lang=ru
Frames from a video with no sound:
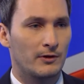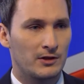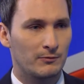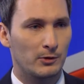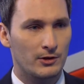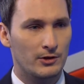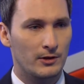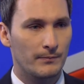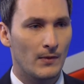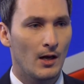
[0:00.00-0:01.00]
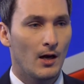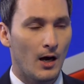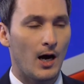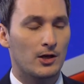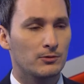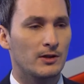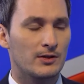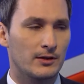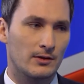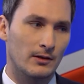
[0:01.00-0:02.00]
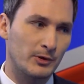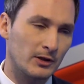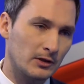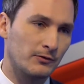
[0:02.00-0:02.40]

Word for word: войти в положение. А что касается операторов